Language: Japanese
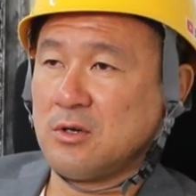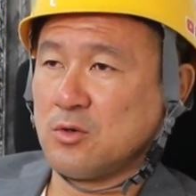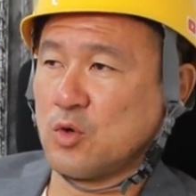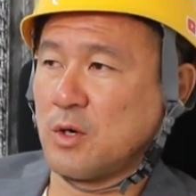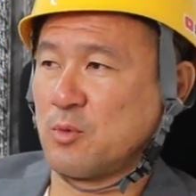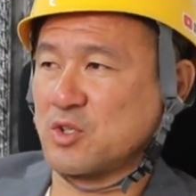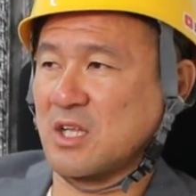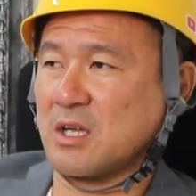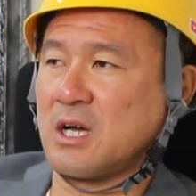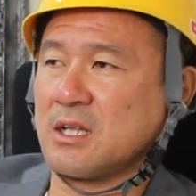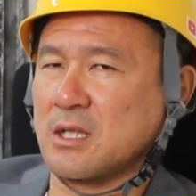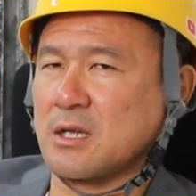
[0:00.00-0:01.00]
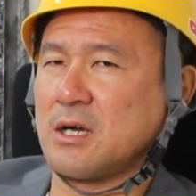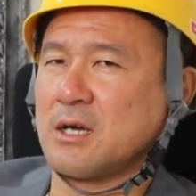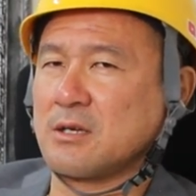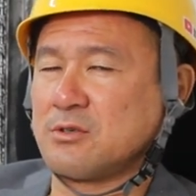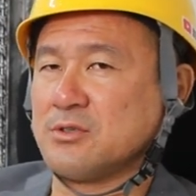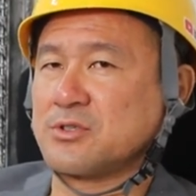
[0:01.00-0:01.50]
う要はもう建て替え建て替え
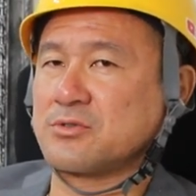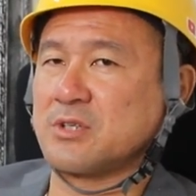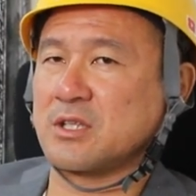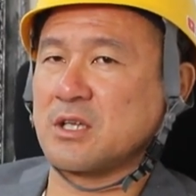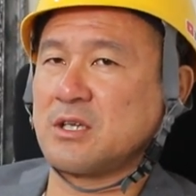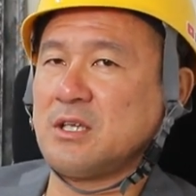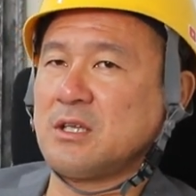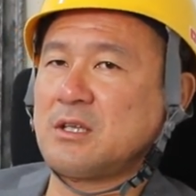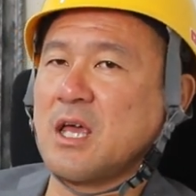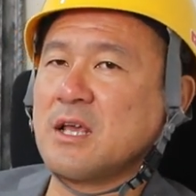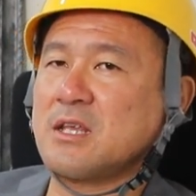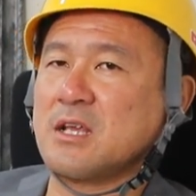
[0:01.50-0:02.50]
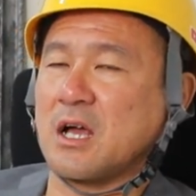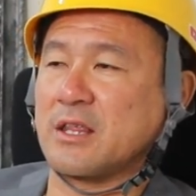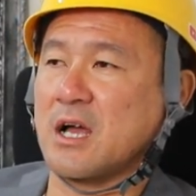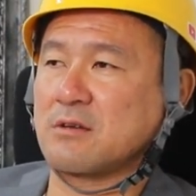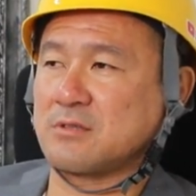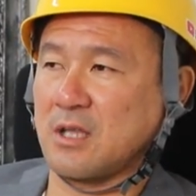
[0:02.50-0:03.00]
が苦しくなって現金が
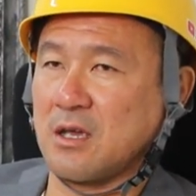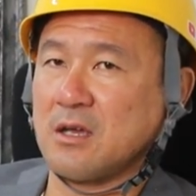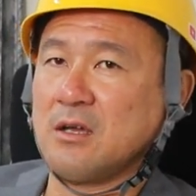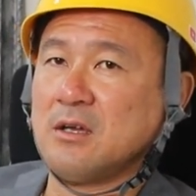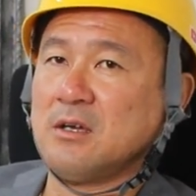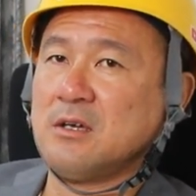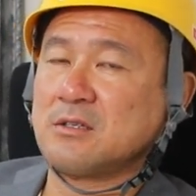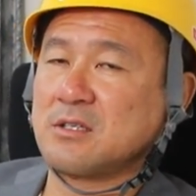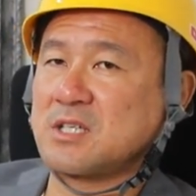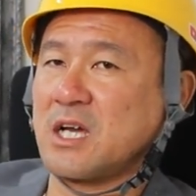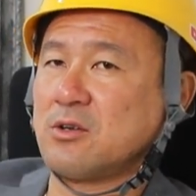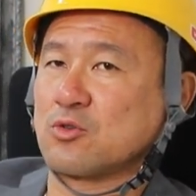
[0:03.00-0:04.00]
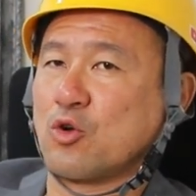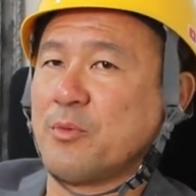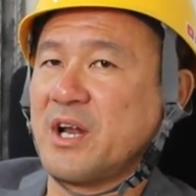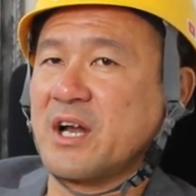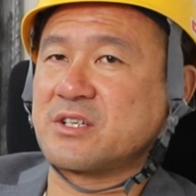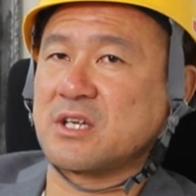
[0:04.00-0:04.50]
なくて材料止
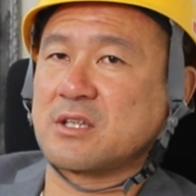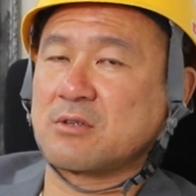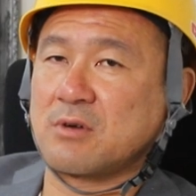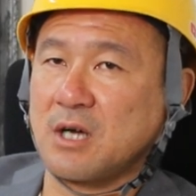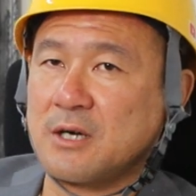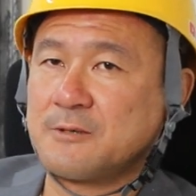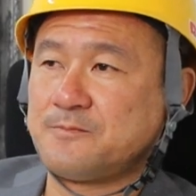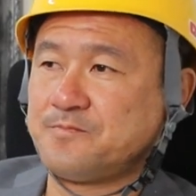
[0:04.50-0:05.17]
められちゃったとか